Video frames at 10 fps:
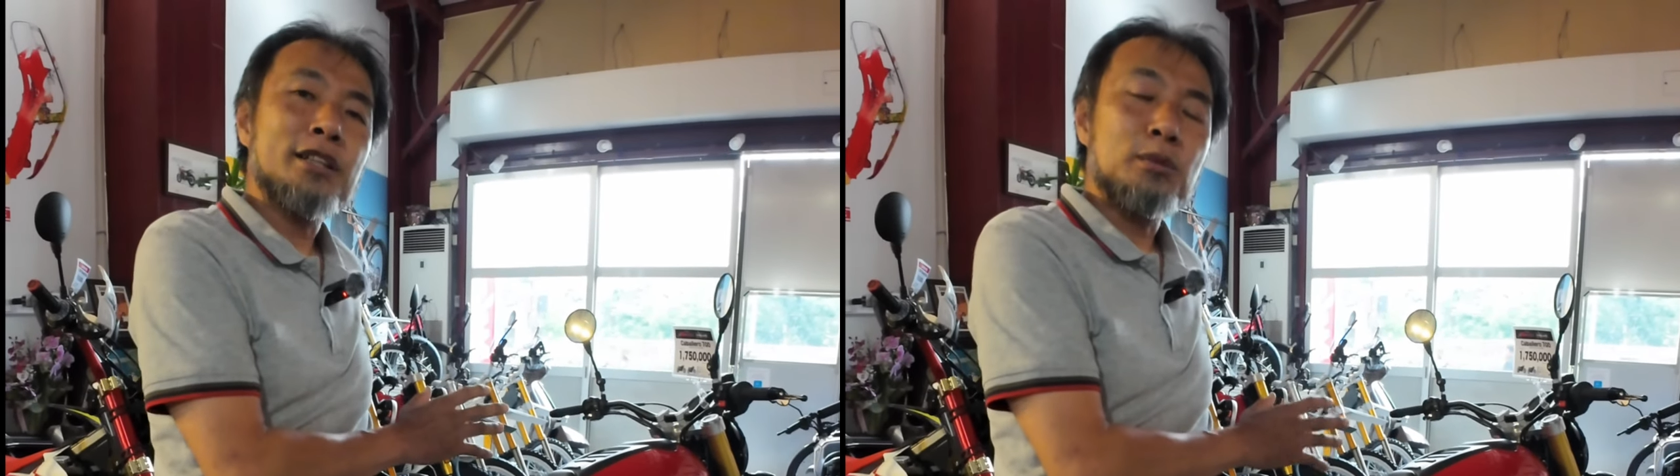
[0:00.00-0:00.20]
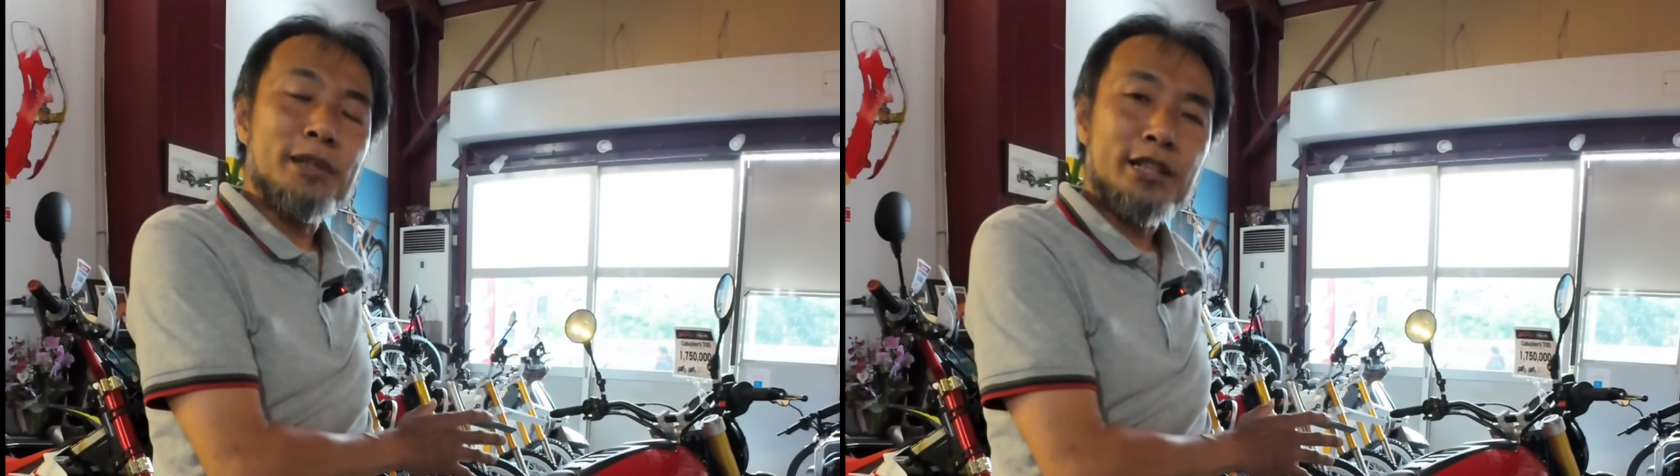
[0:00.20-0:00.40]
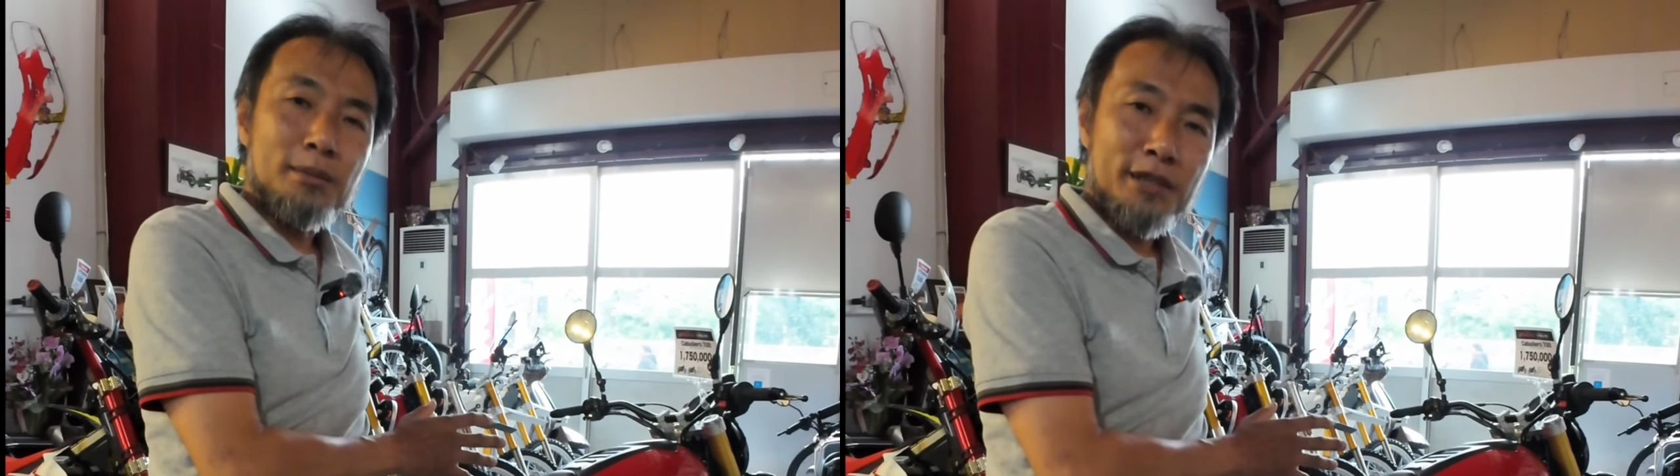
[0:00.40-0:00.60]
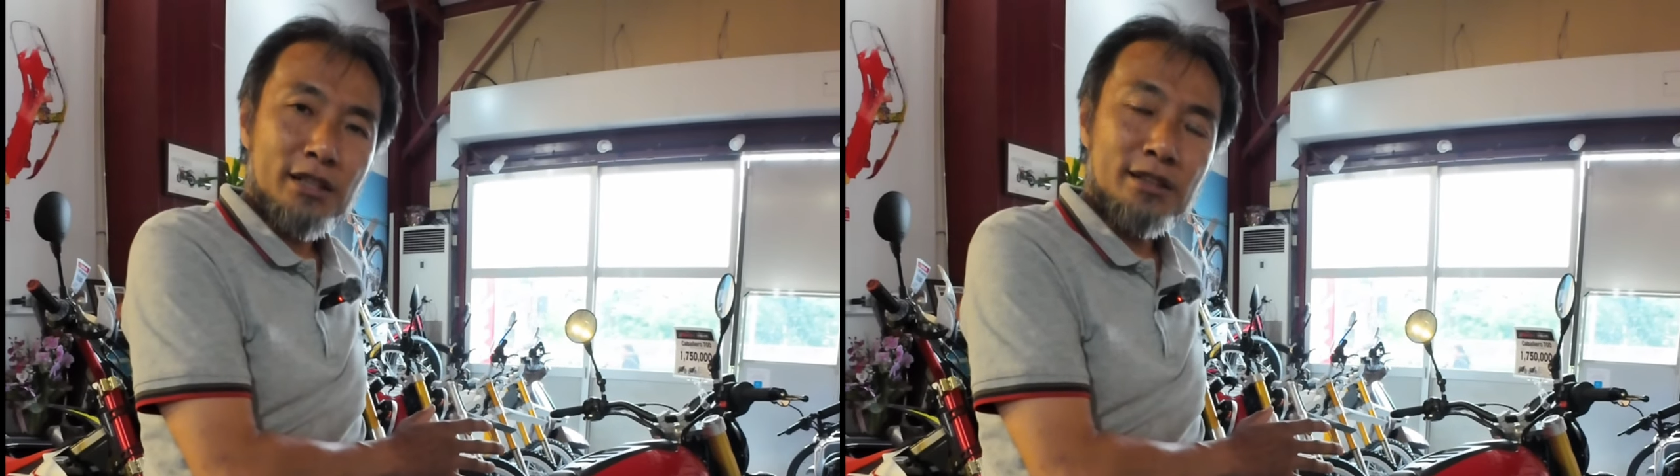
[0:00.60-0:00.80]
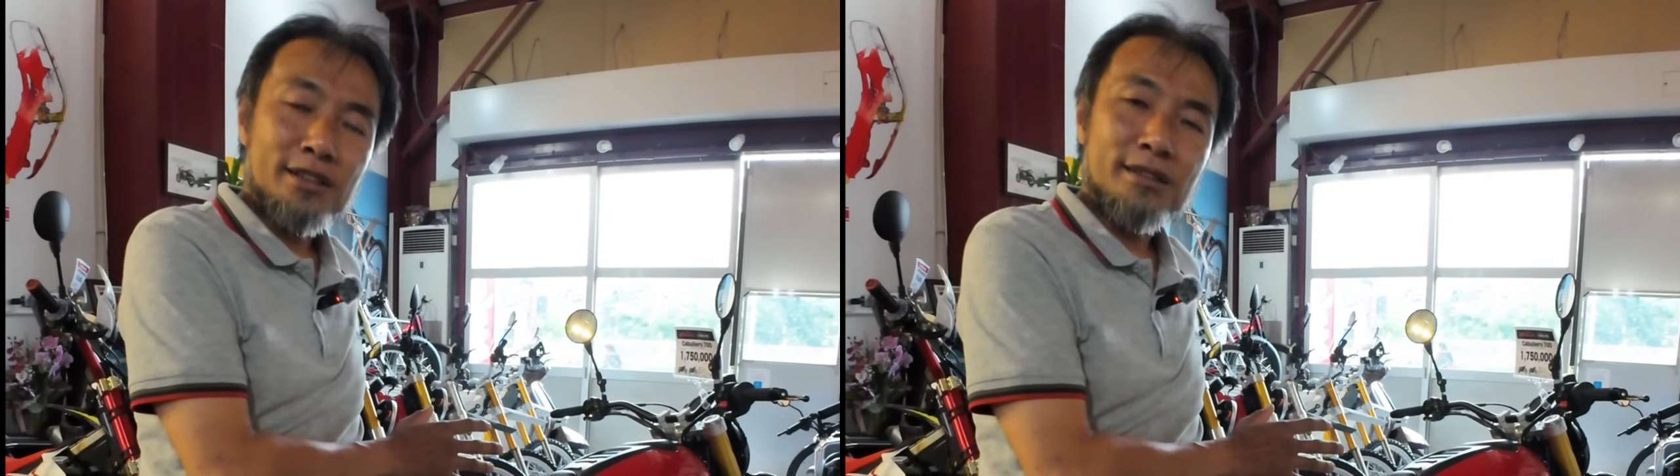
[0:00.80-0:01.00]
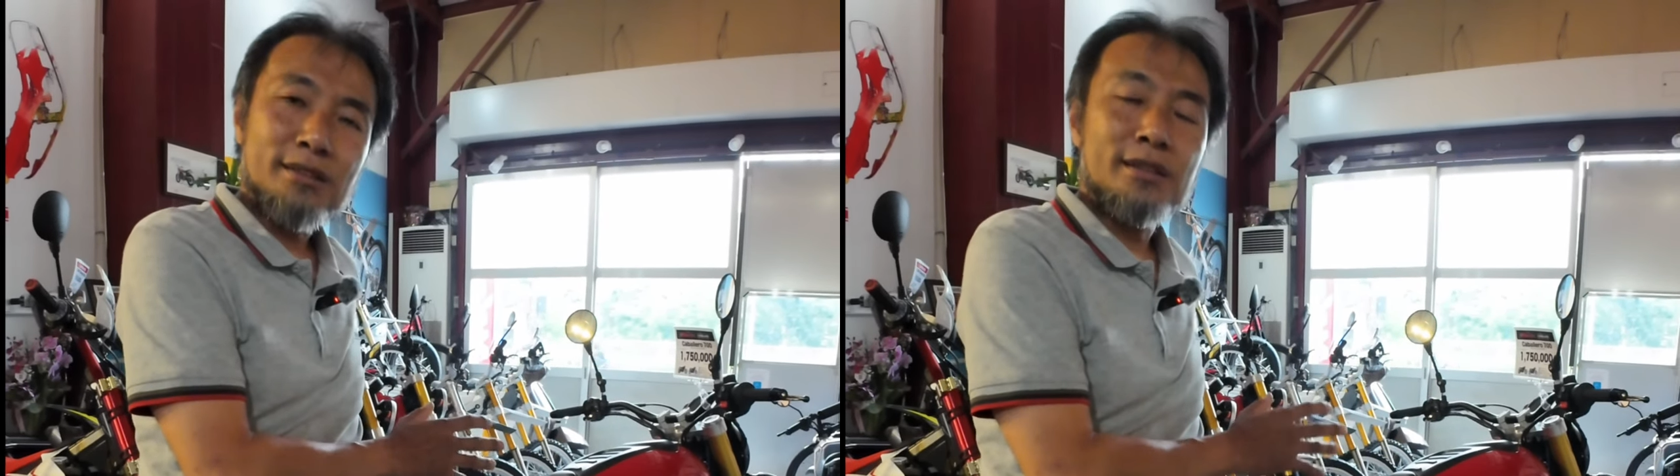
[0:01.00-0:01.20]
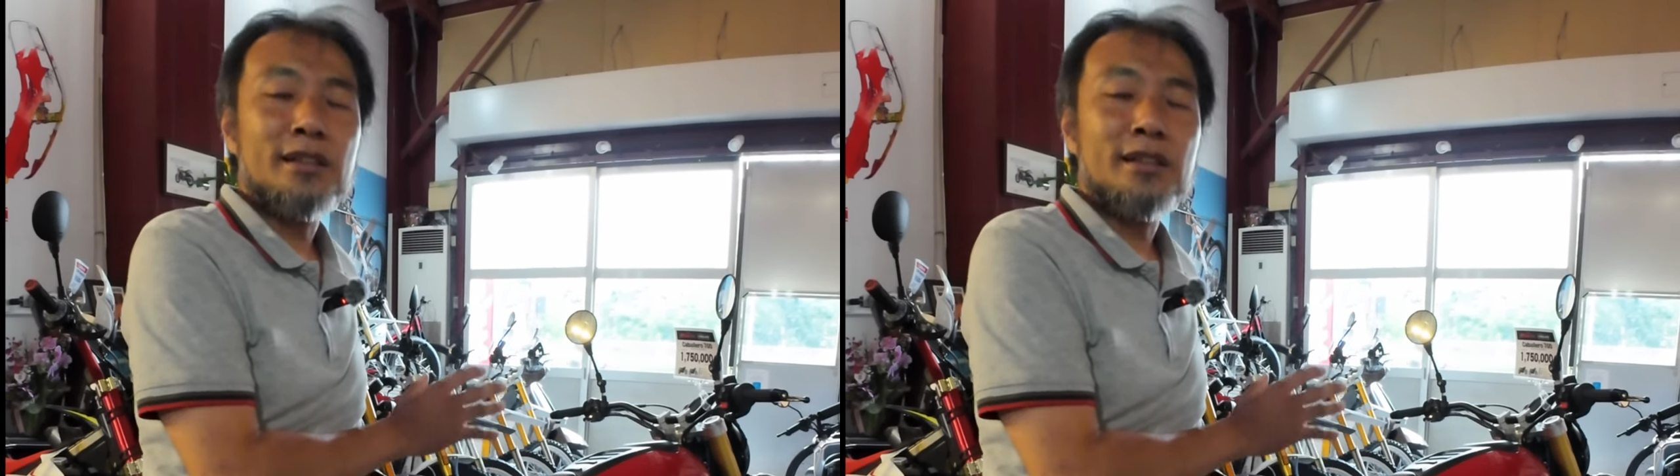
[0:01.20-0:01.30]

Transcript: で生まれたメーカーです